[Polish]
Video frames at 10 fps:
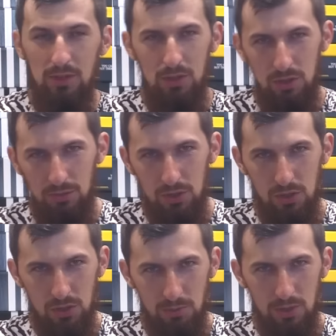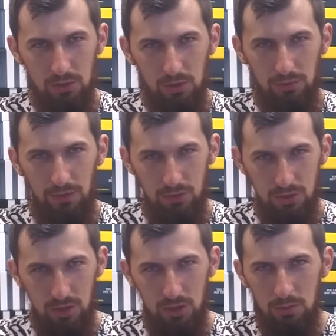Jeśli widzicie, że będzie to trwało
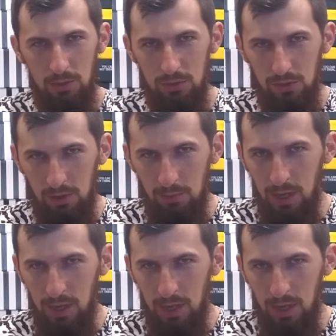40 minut, to tym